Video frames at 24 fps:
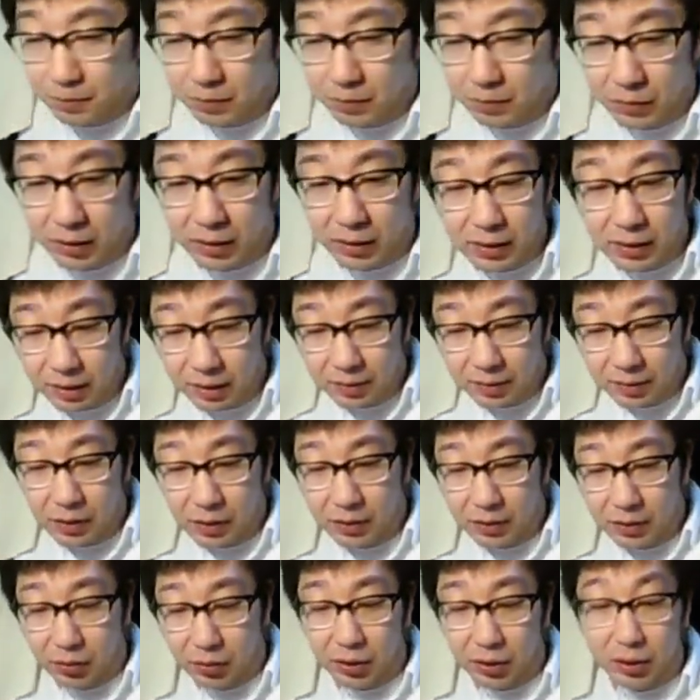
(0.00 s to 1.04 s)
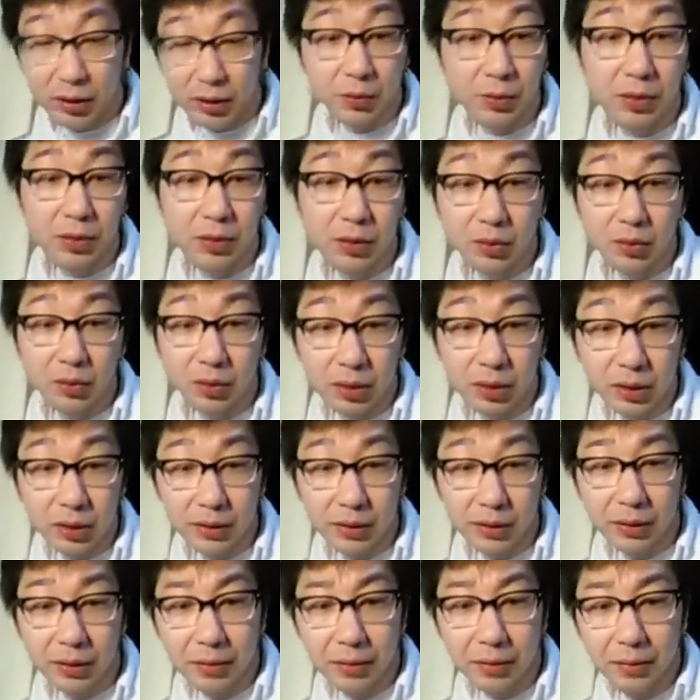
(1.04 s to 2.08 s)
で何食べてるのって方もいるけどそういう方
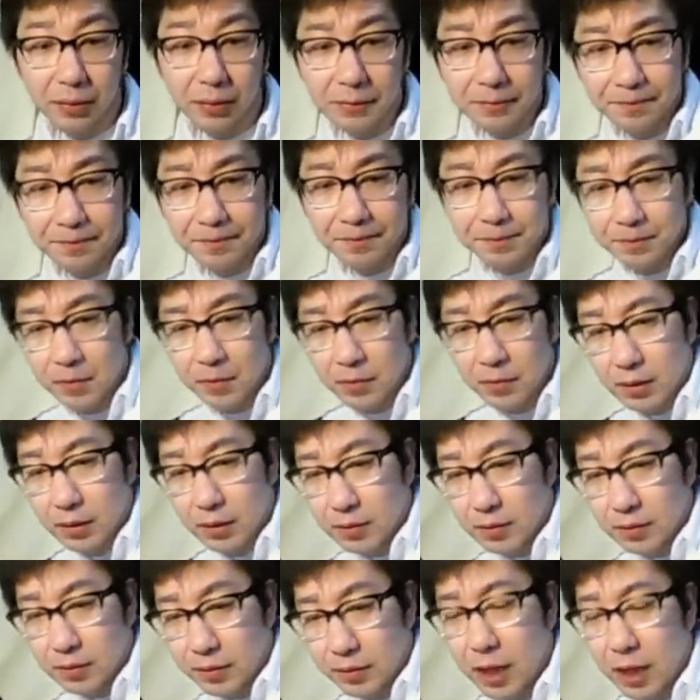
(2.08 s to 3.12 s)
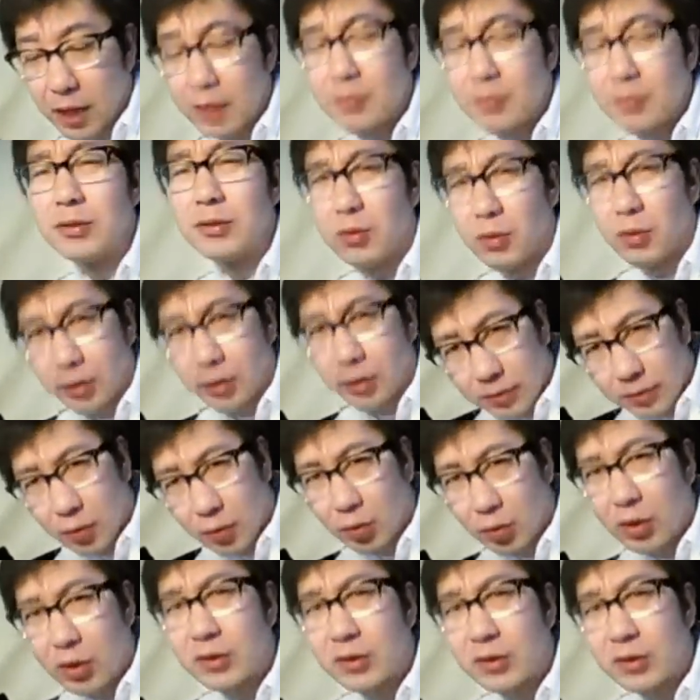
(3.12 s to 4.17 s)
はあのタイムシフトの、ね、
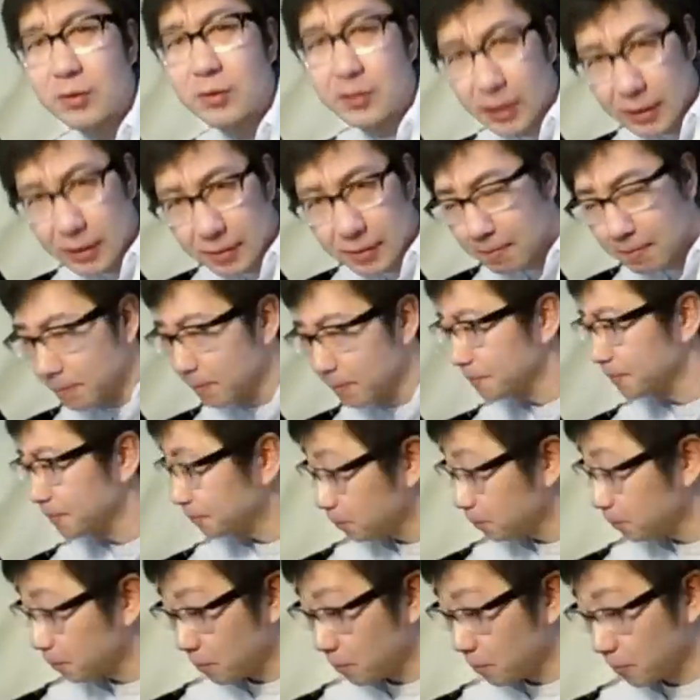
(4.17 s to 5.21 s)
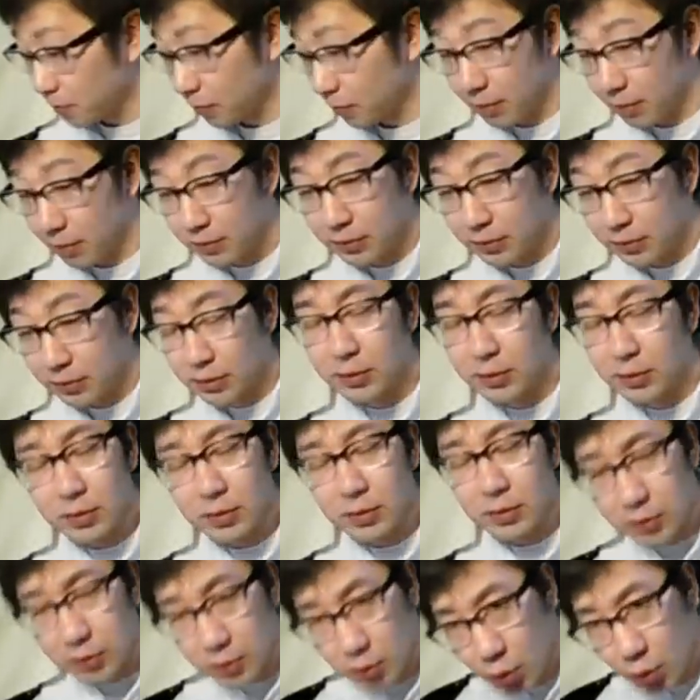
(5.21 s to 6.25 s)
お楽しみで
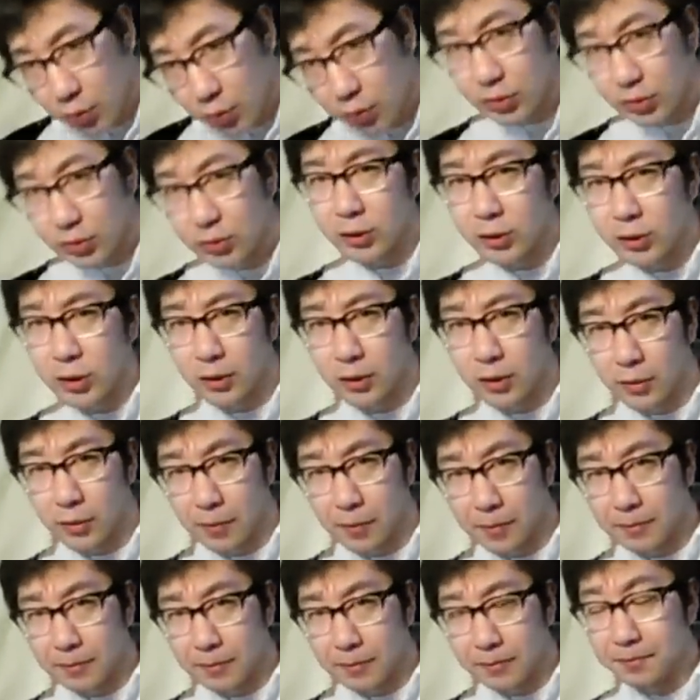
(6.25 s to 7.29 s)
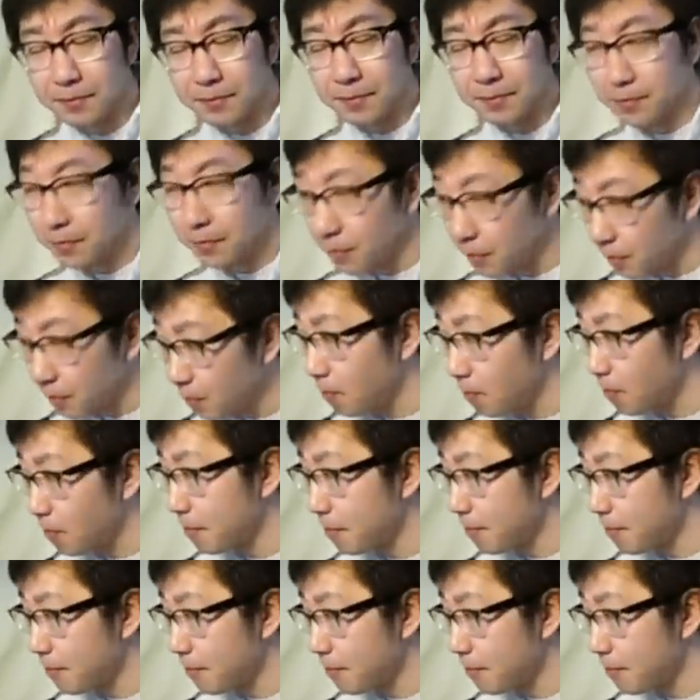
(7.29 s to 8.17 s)
すごいもの作っちゃったようん